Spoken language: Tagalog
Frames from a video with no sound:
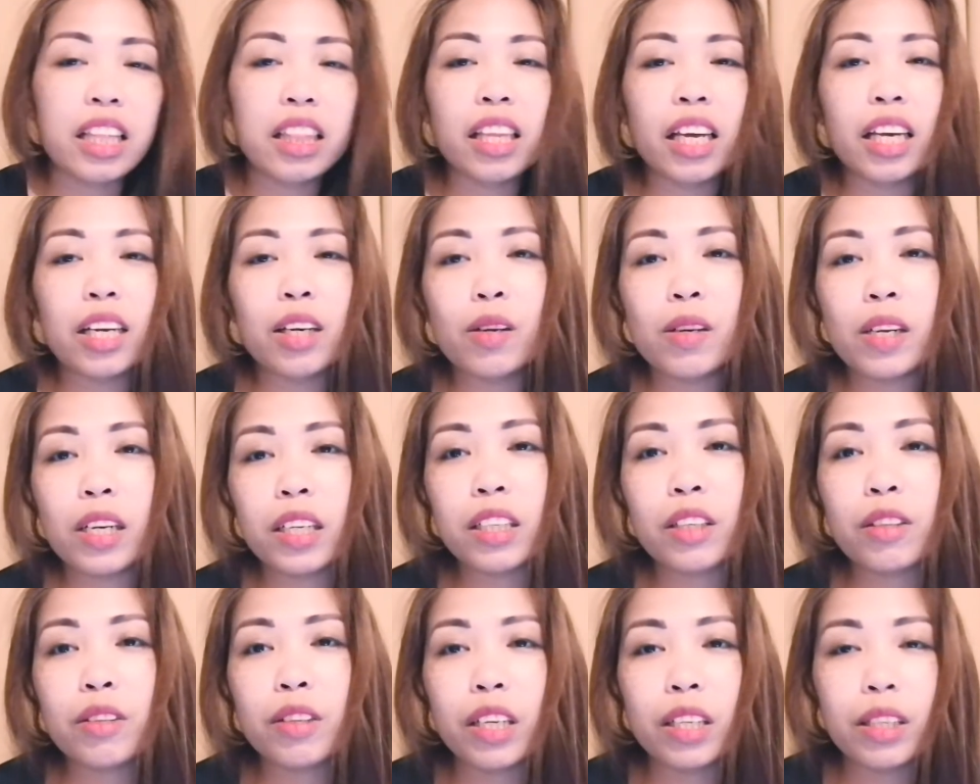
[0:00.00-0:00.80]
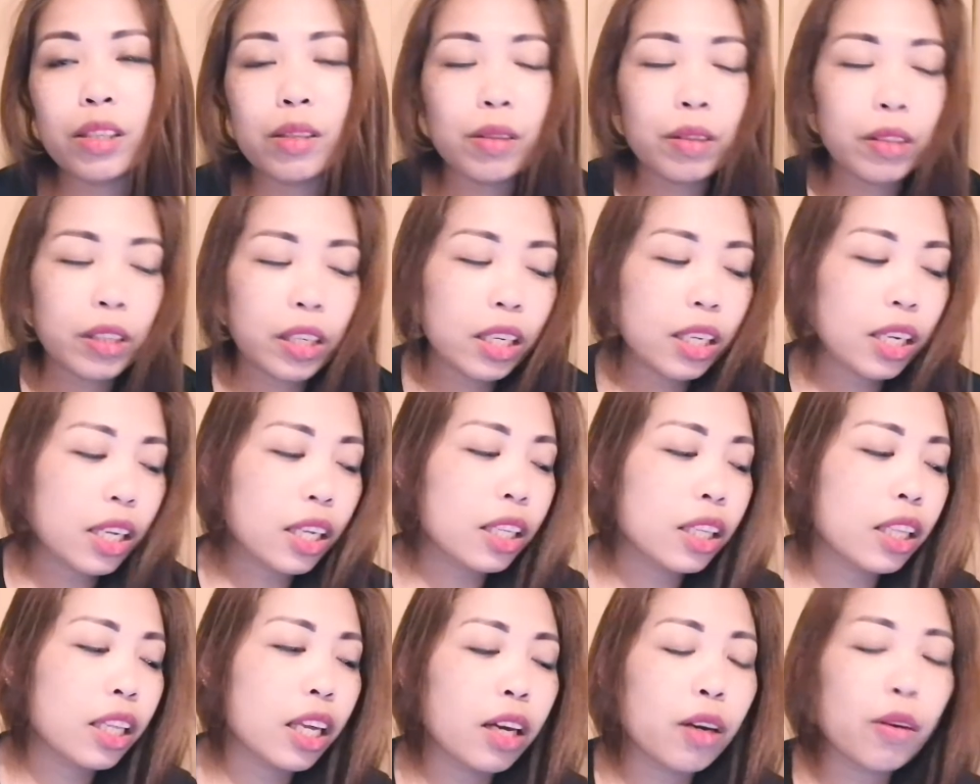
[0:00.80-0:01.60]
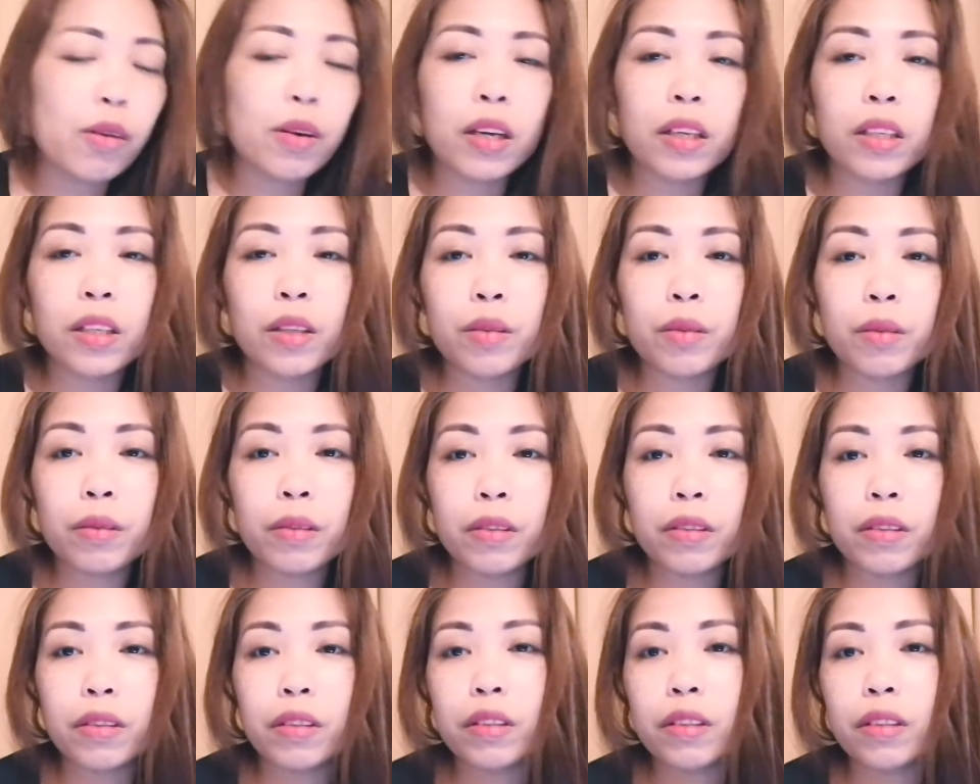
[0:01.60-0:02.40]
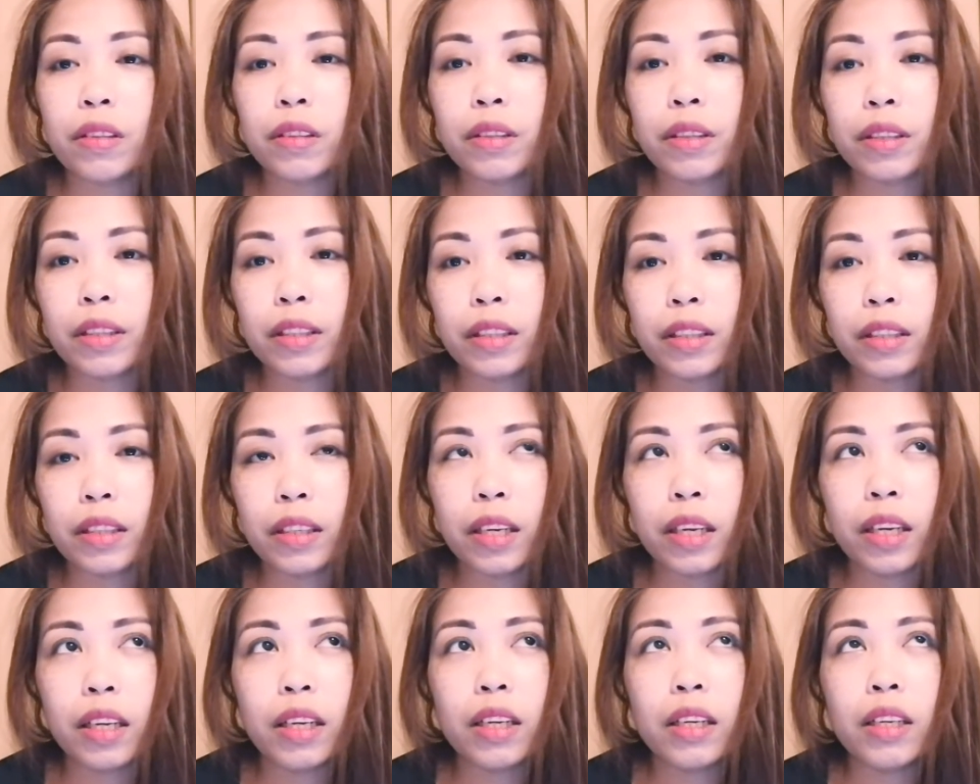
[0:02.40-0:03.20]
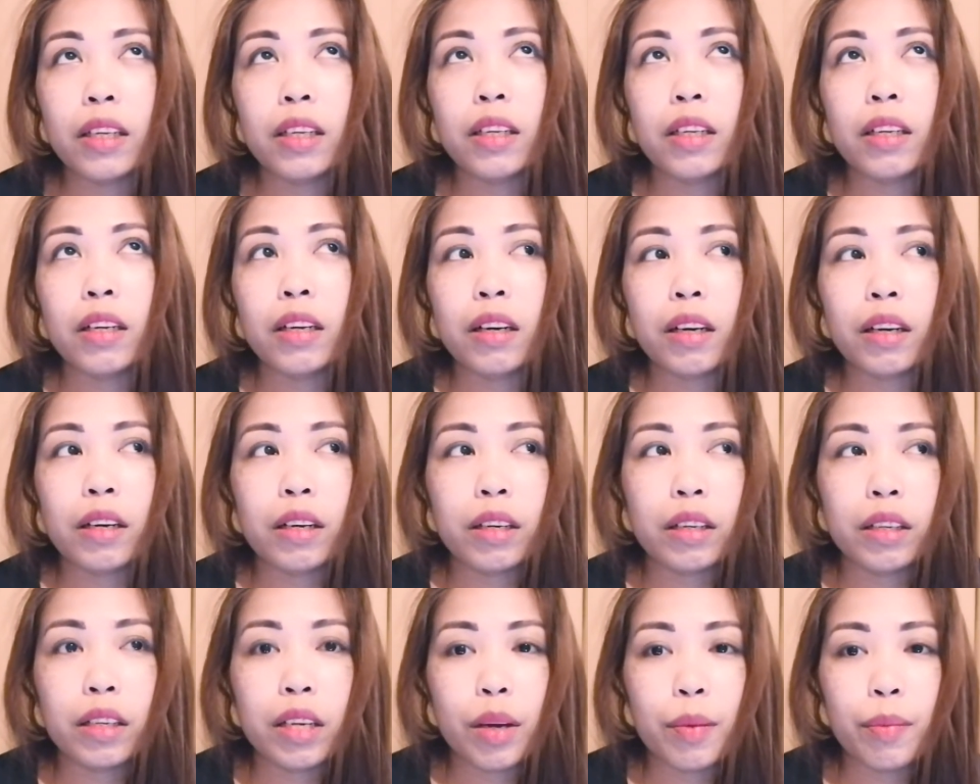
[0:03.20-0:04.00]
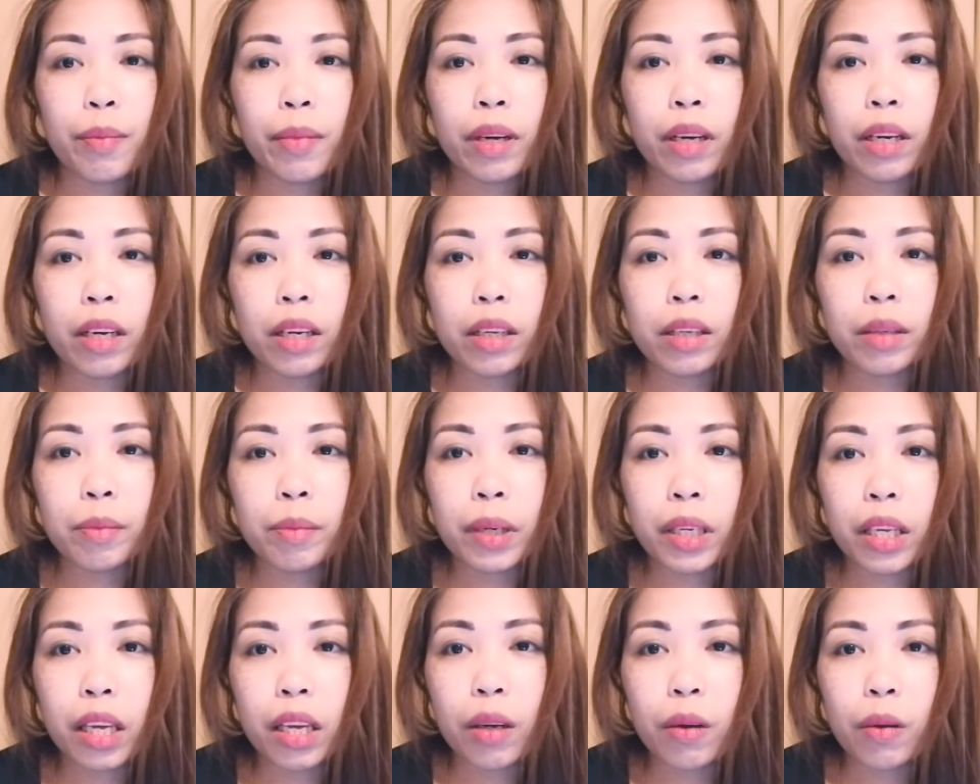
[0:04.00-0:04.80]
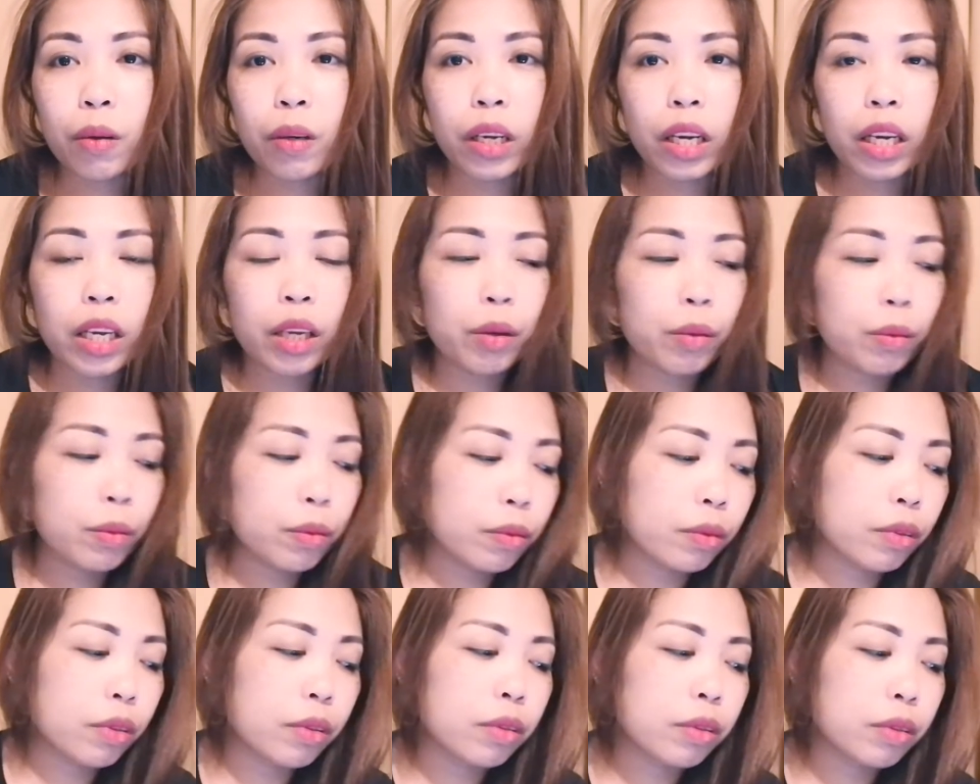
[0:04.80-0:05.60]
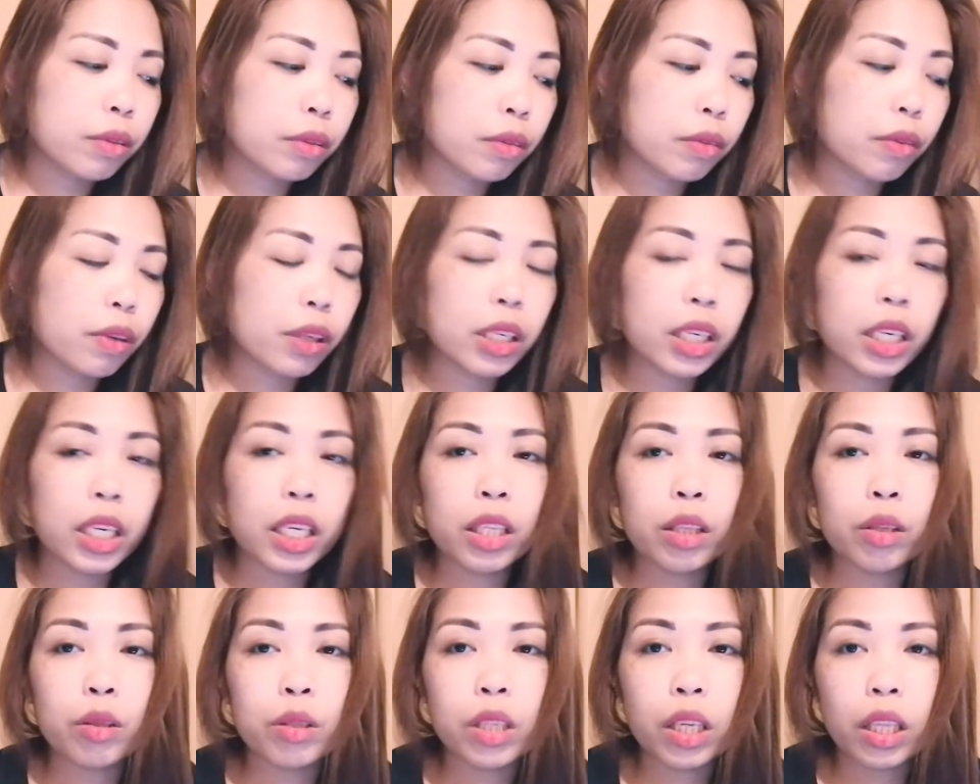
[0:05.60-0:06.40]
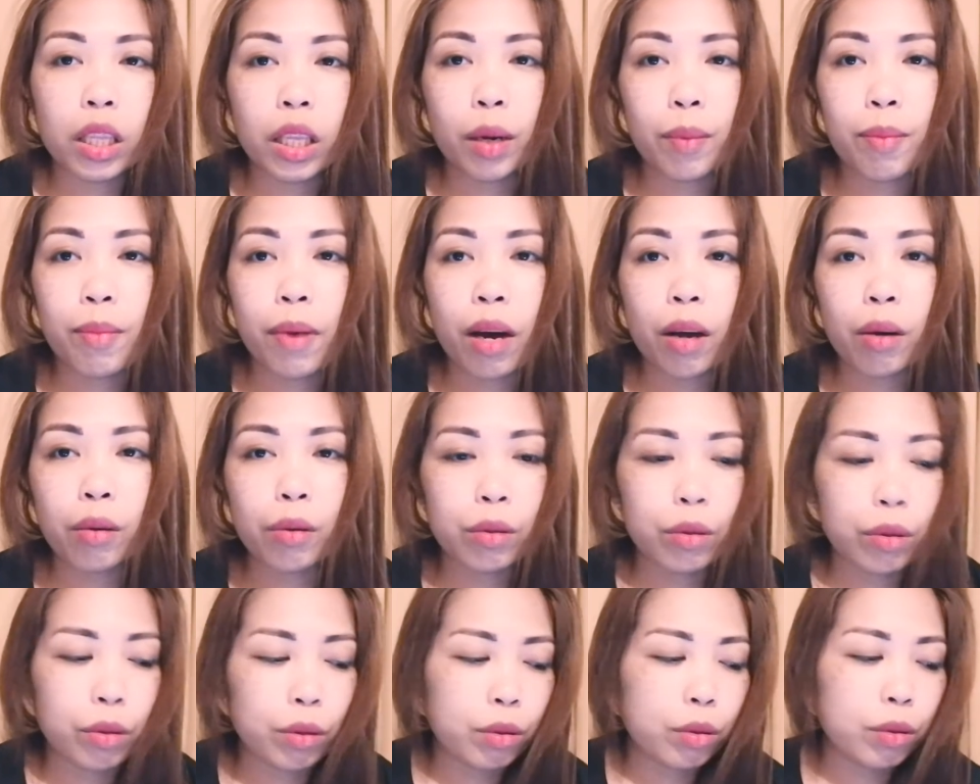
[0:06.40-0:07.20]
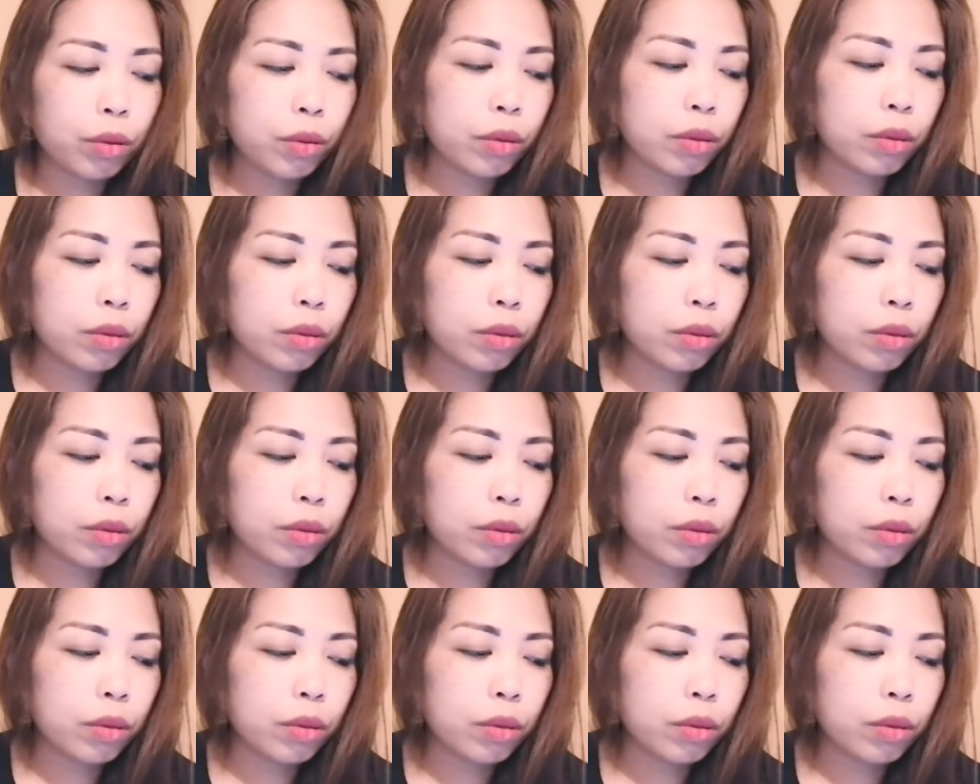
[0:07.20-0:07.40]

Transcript: Nihintay ko lang yung ano, kinahintay ko lang yung kung uh, na maging okay yung kwan dito sa trabaho ko.